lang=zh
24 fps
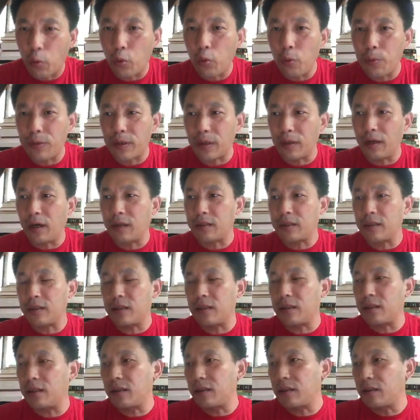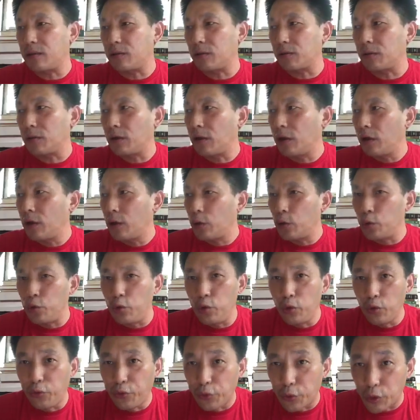胡平啊这些人的这种
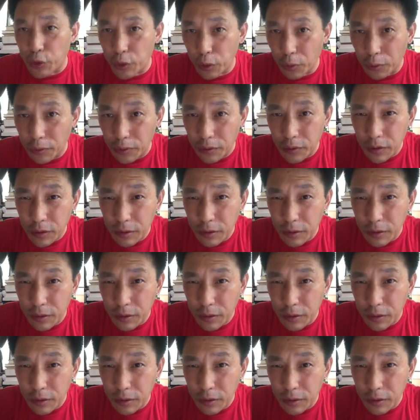迂腐之论，